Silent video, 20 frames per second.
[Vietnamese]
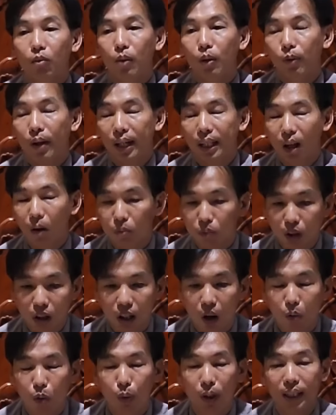bé quen không có
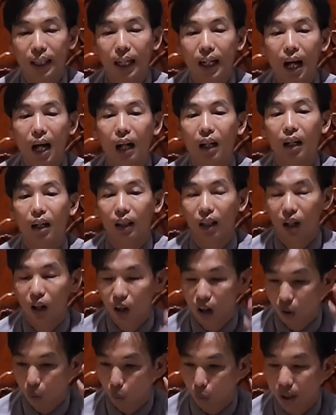không quyền trả lời là cái
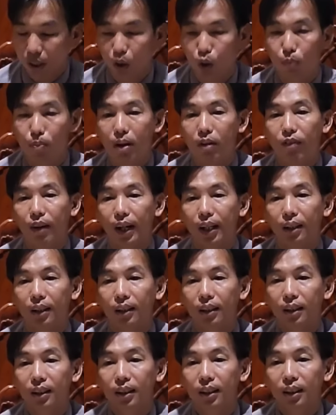đó là quyền của bé quen
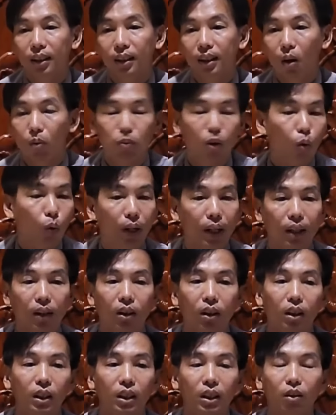không có quyền
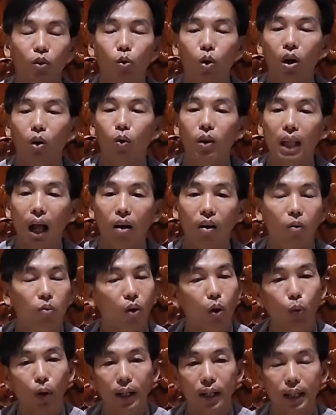quốc tạo
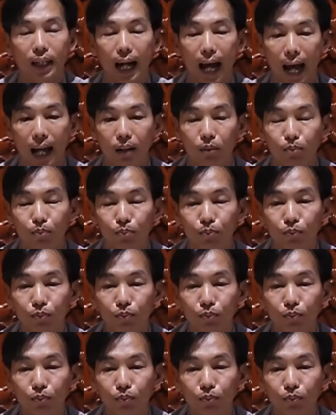không có quyền gì cả